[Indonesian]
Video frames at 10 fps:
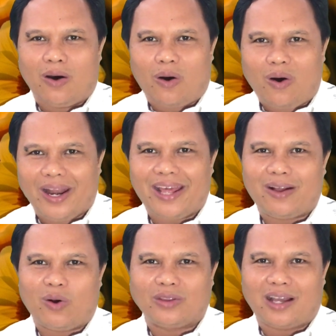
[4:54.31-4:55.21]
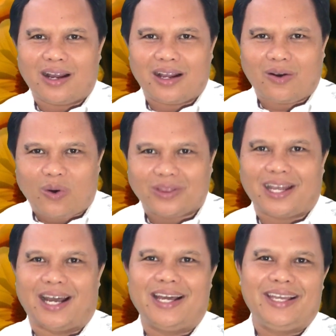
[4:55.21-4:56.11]
oleh
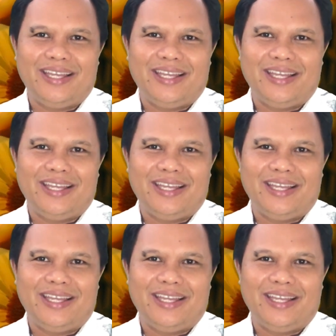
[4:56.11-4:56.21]
kota-kota